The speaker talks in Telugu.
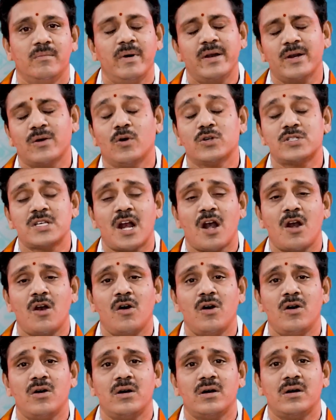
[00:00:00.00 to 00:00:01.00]
మరి
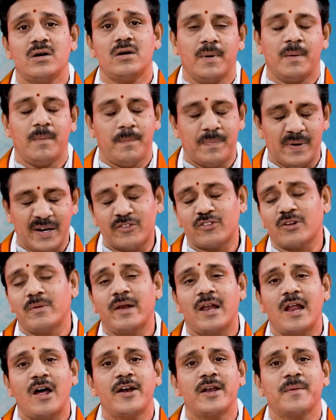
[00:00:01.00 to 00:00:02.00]
గోచారంలో పరిశ్రమ
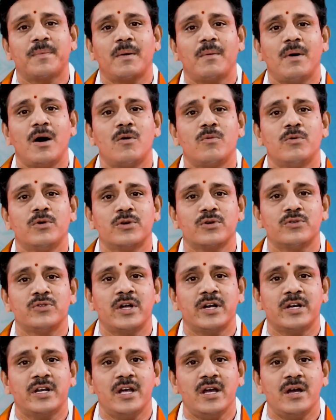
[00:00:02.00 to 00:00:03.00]
ఎలాంటి ప్రభావం ఉంటుంది
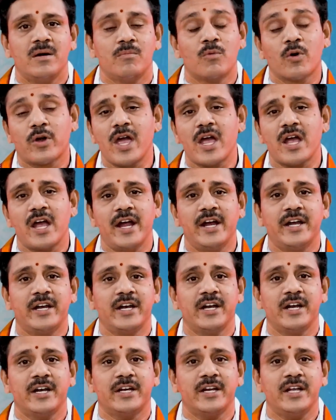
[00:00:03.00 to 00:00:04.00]
అంటే ముఖ్యంగా
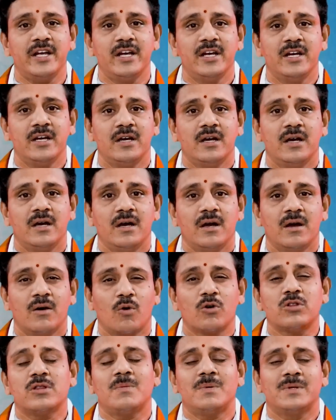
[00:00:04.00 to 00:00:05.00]
ఏంటంటే
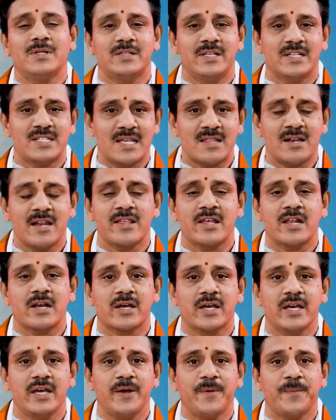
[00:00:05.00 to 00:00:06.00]
కొంతమంది
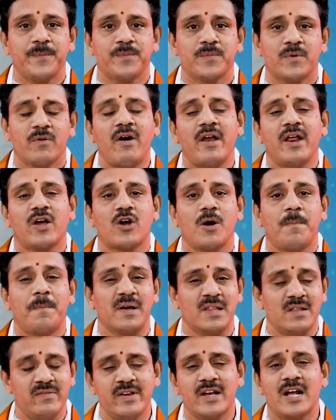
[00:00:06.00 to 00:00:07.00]
దేశాధినేతలకి వారి యొక్క
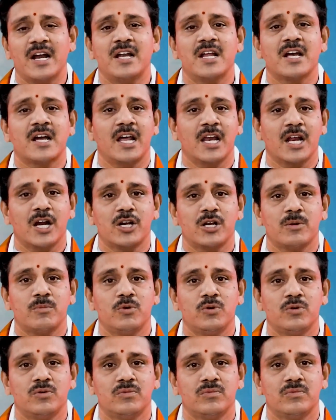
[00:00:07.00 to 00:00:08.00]
పదవీ గండం
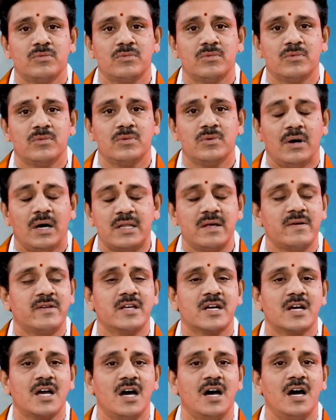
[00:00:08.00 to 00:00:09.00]
కలగటము
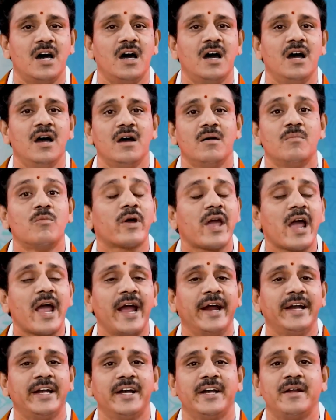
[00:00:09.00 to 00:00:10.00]
అదేవిధంగా
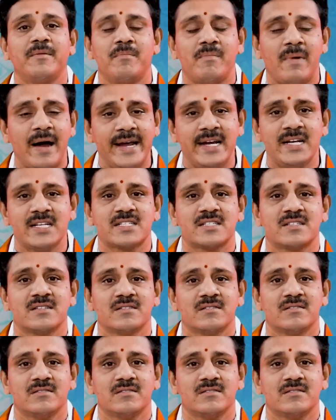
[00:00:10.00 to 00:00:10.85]
ముఖ్యంగా ఏంటంటే మైన్స్